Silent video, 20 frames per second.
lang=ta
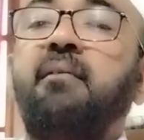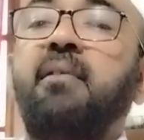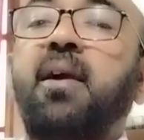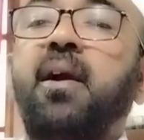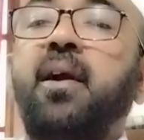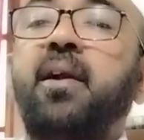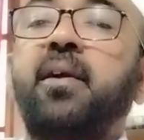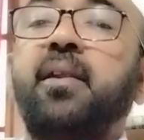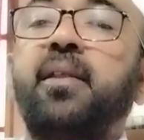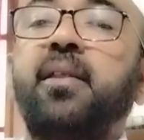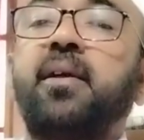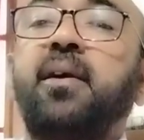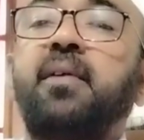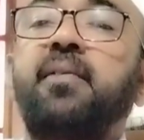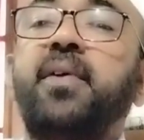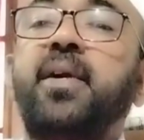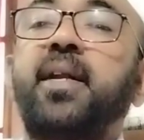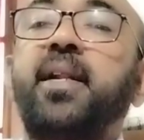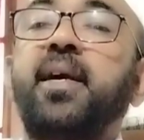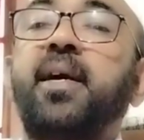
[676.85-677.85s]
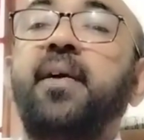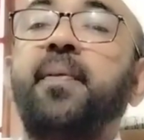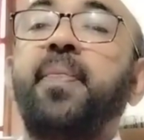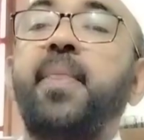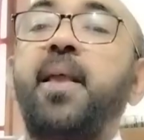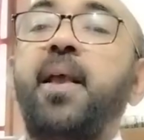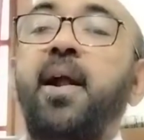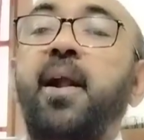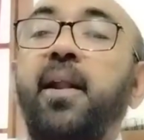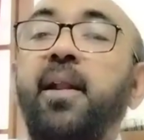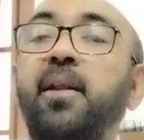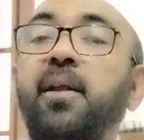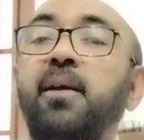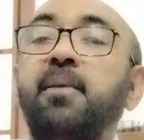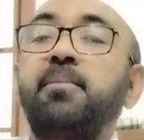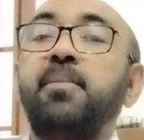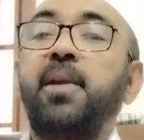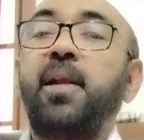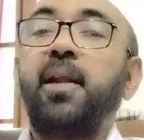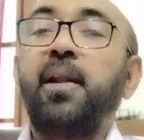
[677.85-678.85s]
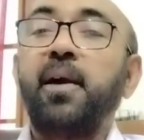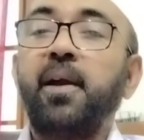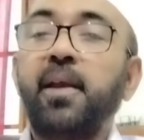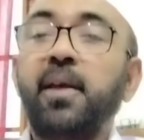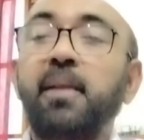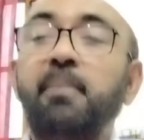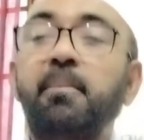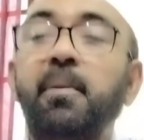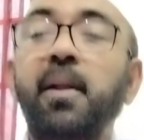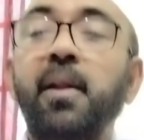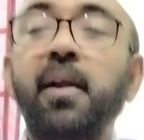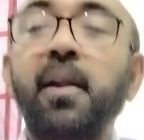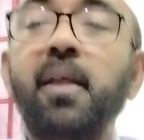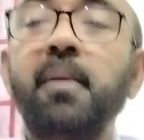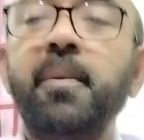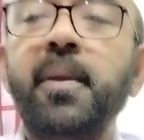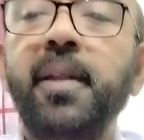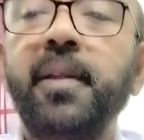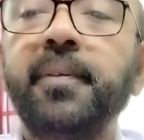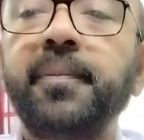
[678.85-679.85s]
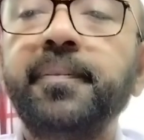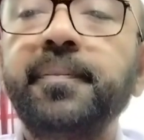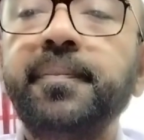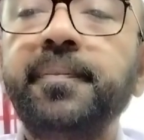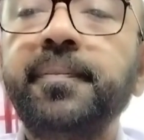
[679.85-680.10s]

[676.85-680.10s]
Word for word: வாஹருதாவானா அலமதுல்லாஹி ரபில் ஆலமீன்